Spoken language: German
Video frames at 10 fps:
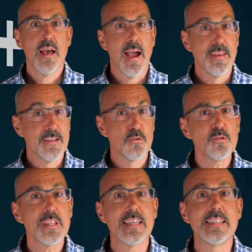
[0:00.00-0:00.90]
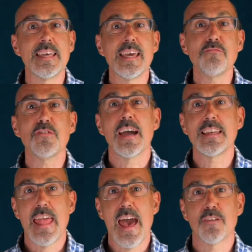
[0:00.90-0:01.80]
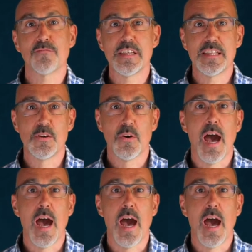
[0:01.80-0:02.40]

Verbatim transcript: Eine gute Idee für ein Lernvideo